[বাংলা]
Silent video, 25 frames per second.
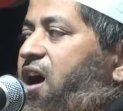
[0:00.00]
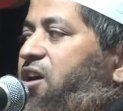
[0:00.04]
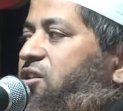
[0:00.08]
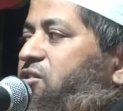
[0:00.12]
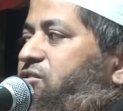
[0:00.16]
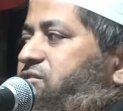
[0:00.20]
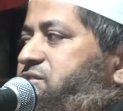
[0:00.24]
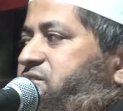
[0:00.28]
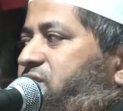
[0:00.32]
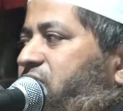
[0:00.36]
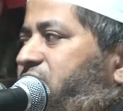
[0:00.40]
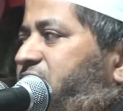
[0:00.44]

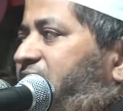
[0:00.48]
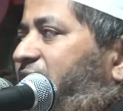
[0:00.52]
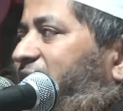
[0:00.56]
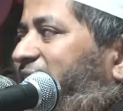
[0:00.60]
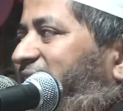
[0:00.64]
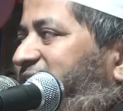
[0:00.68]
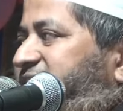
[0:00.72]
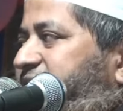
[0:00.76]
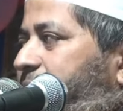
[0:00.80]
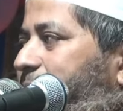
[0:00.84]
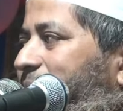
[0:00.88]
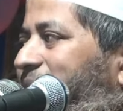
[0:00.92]

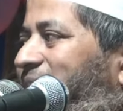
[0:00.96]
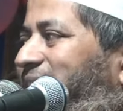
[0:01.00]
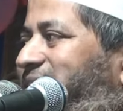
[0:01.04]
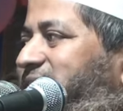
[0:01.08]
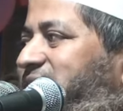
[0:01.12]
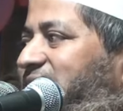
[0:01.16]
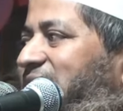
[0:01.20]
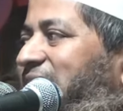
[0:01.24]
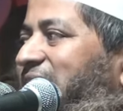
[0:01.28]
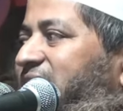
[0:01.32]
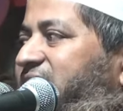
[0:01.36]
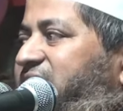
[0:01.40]
আহলুসুন্নাল
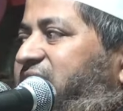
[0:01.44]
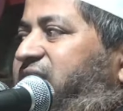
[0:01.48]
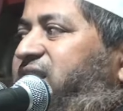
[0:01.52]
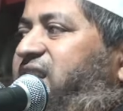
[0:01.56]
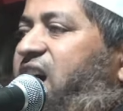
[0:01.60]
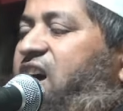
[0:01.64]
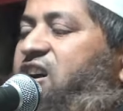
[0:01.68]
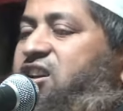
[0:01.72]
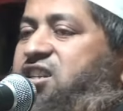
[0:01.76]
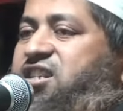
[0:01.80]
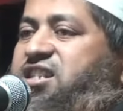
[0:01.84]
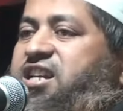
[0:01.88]
জামাতের
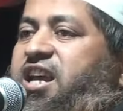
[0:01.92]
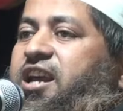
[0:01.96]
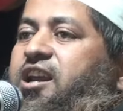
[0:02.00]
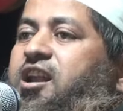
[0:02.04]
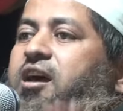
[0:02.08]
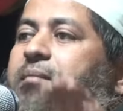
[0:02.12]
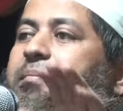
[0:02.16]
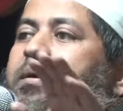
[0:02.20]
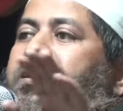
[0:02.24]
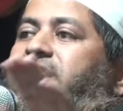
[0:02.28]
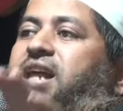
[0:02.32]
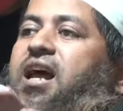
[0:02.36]
আকিদা হচ্ছে
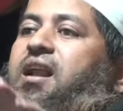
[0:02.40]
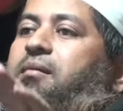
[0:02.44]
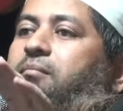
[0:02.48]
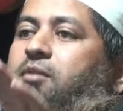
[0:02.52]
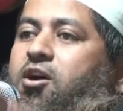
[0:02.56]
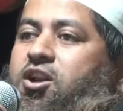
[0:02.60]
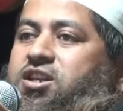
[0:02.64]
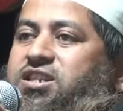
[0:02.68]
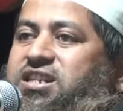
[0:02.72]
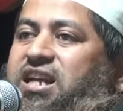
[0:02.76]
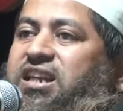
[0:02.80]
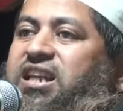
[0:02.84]
নবীদের
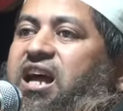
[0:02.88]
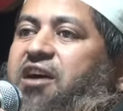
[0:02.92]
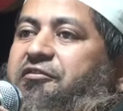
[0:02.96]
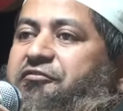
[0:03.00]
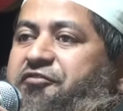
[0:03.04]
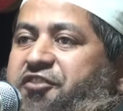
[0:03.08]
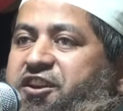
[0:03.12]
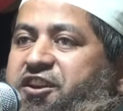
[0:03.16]
মর্যাদা